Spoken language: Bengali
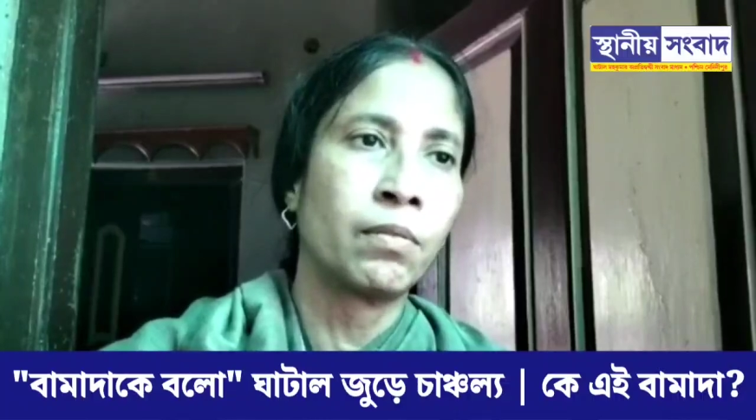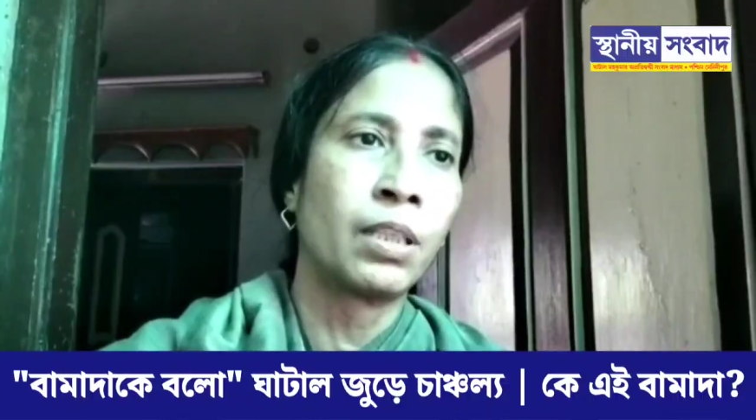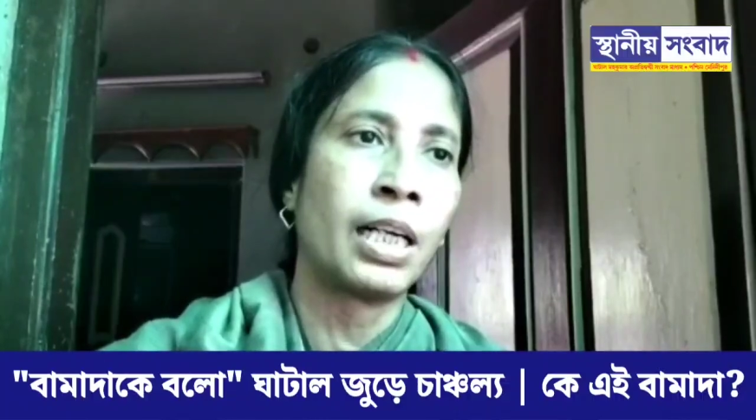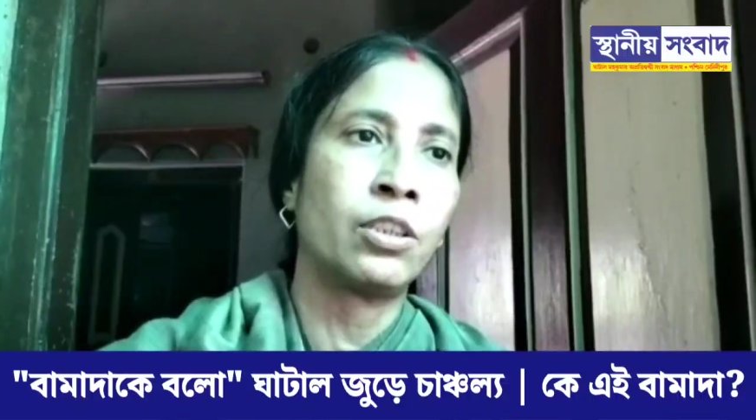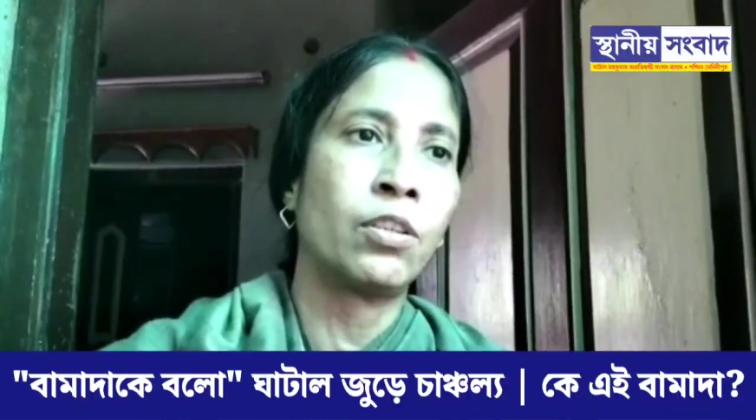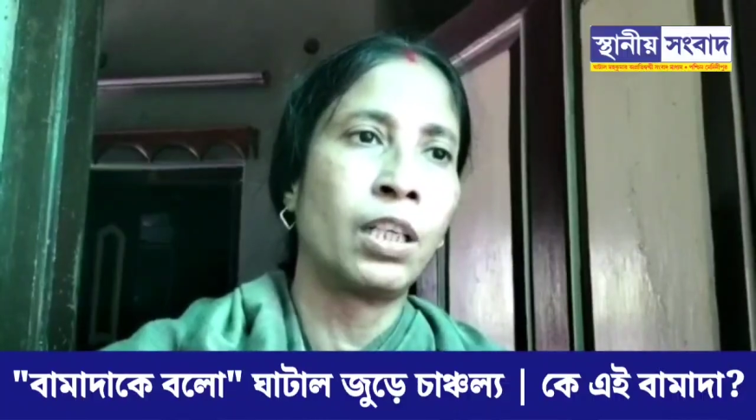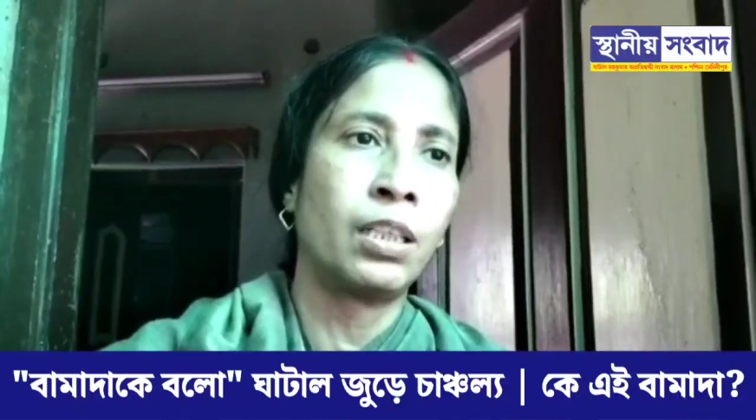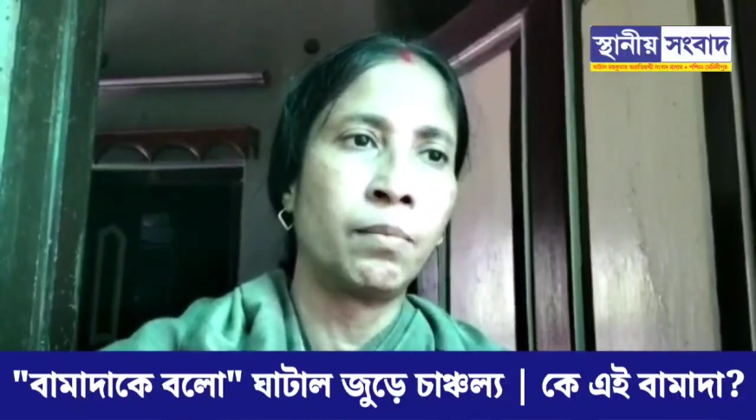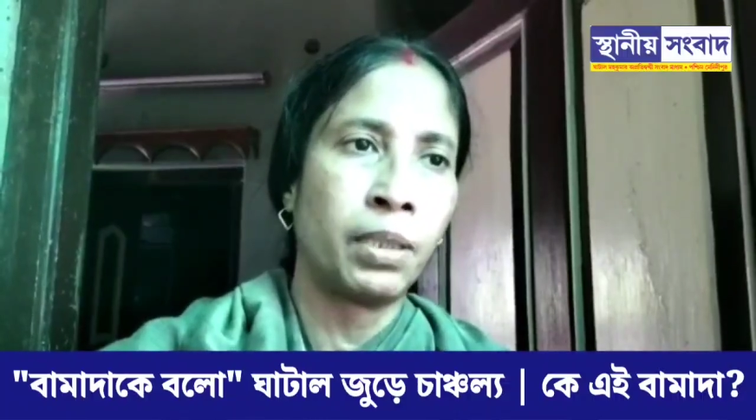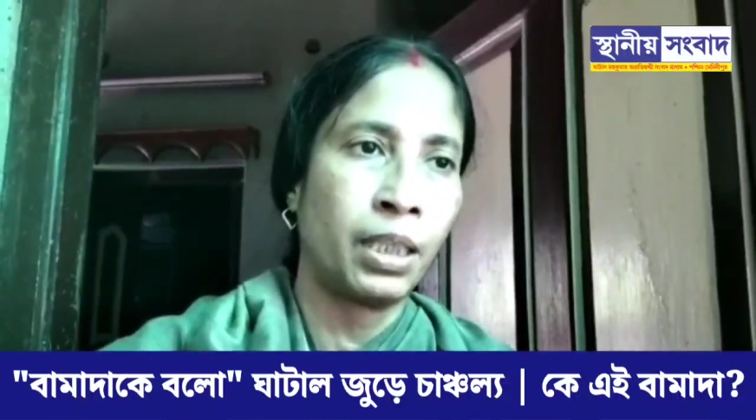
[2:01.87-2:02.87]
নেওয়া হয়নি
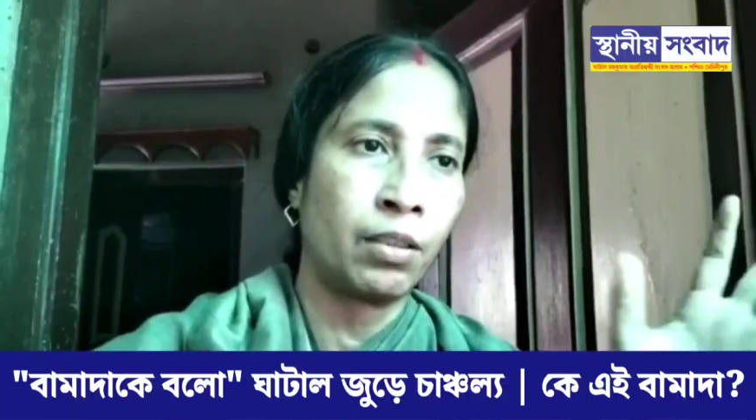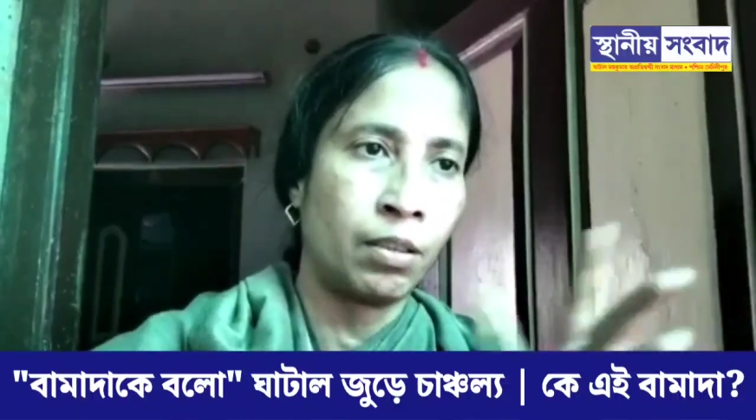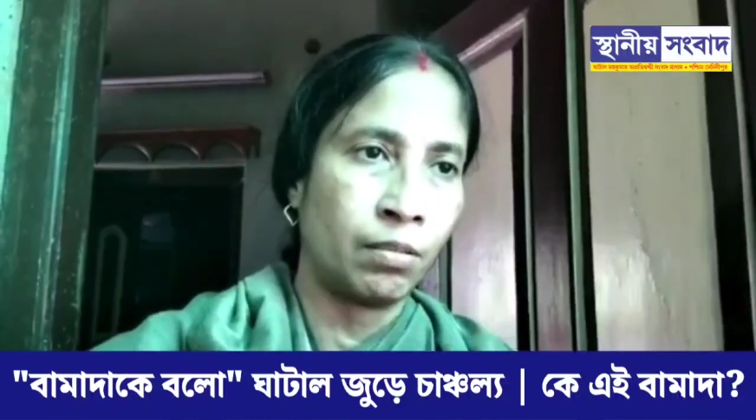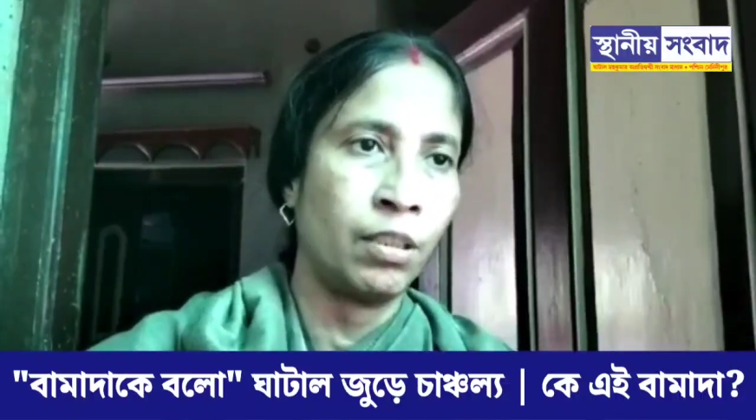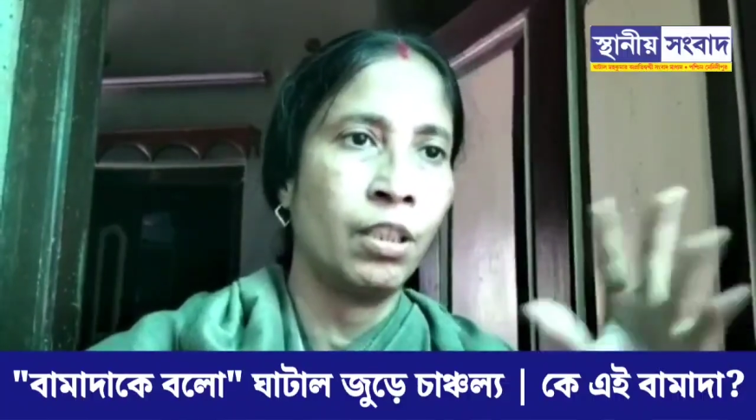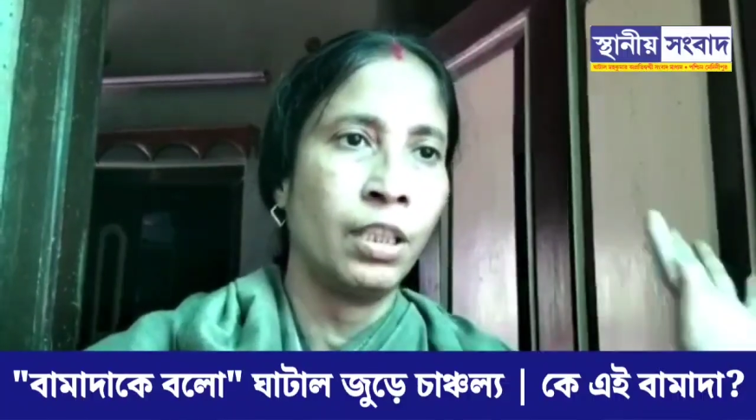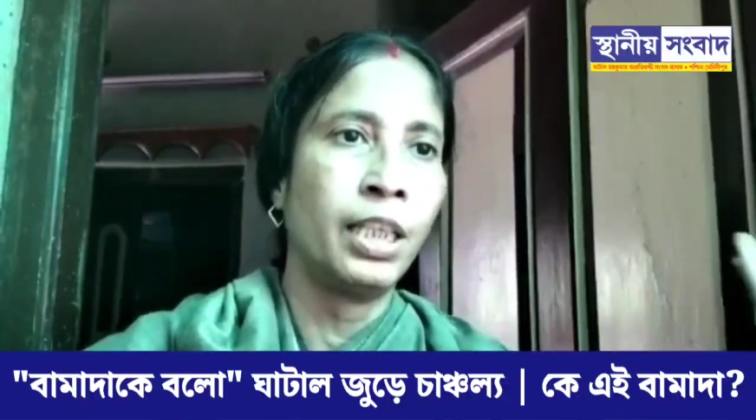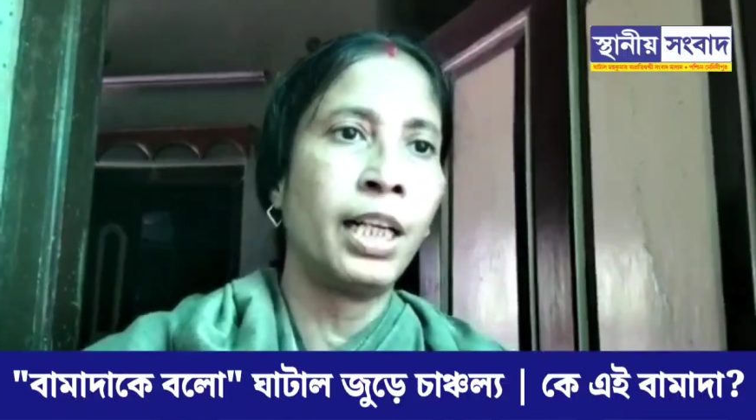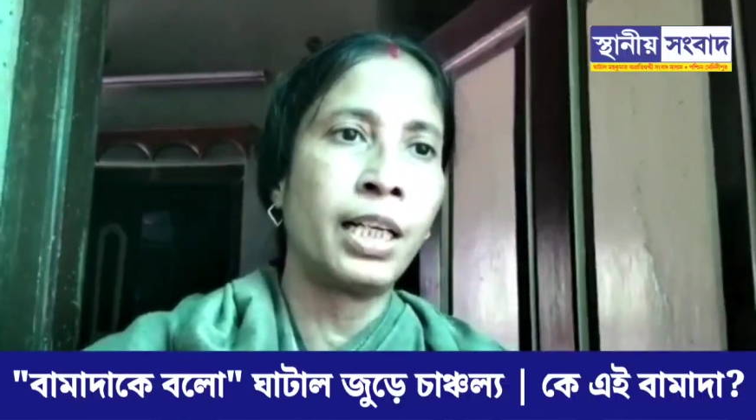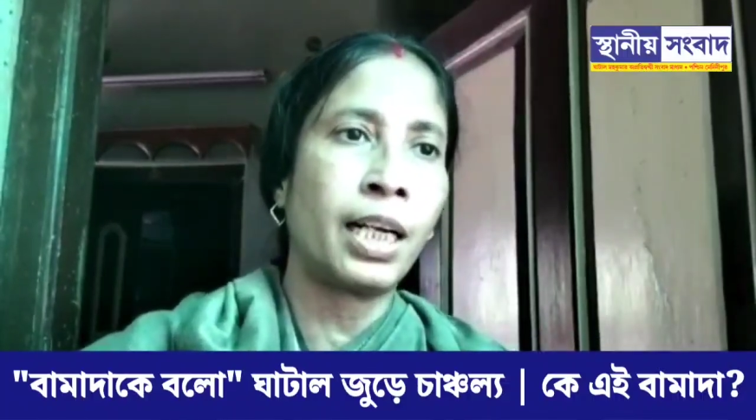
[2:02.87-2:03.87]
যার ফলে
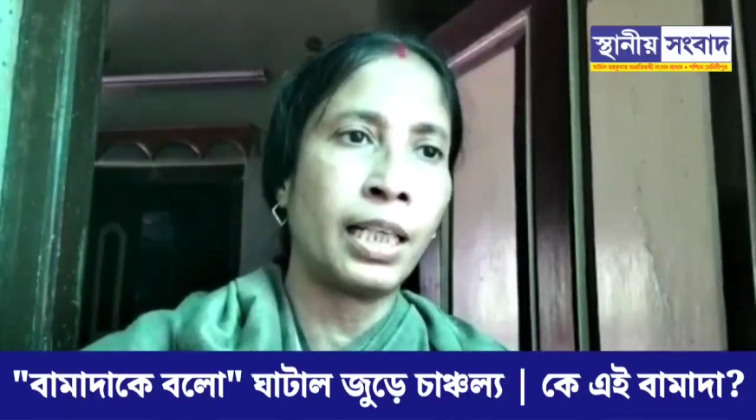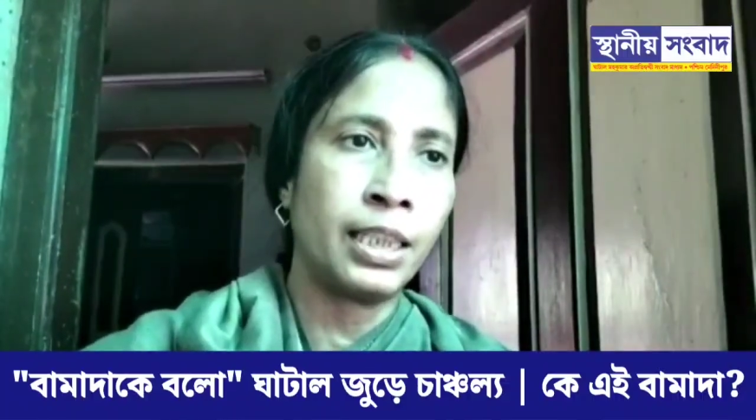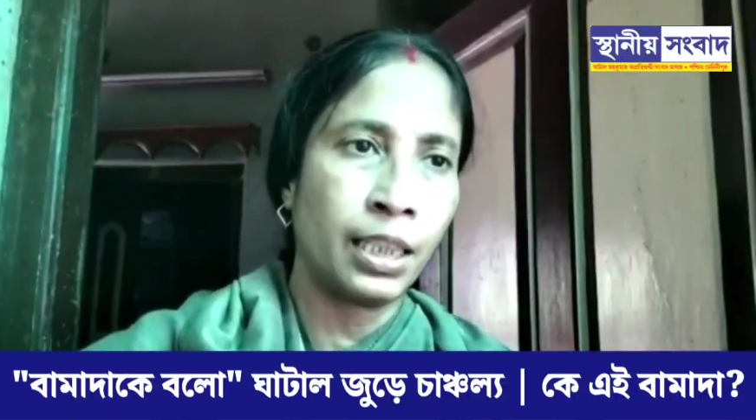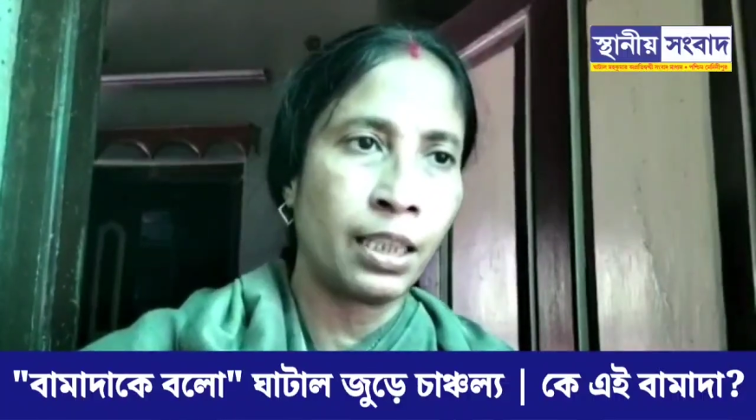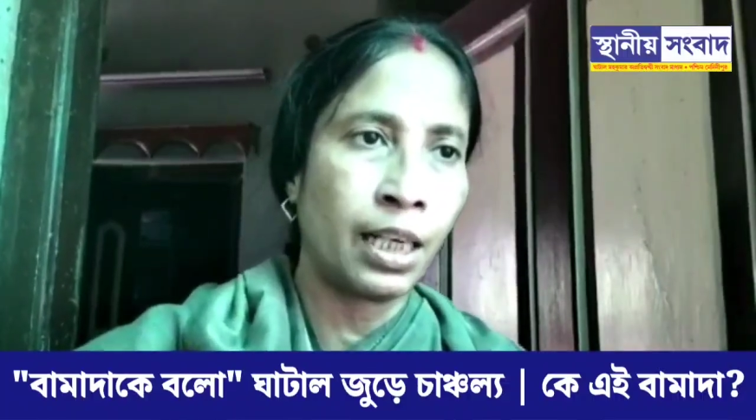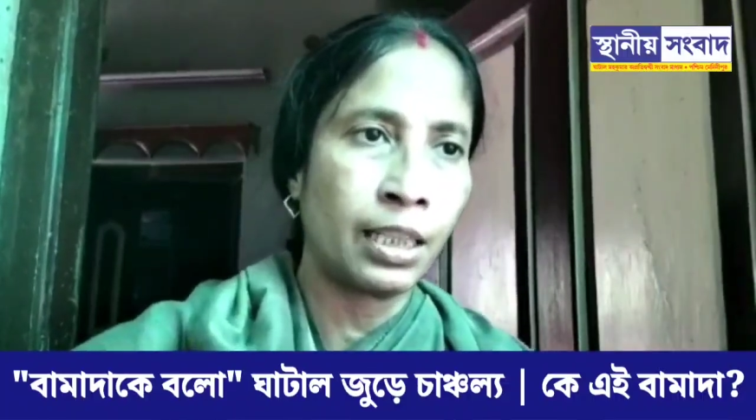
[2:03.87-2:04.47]
পৌর এলাকার